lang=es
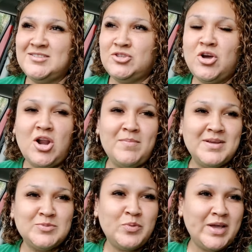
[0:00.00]
Todo lo
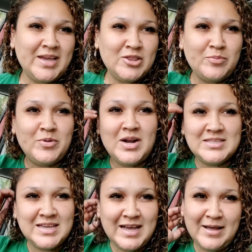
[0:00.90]
más puede que no, pero la
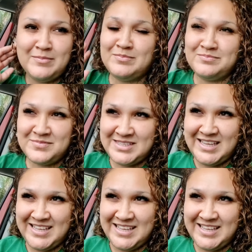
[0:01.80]
ceja, sí.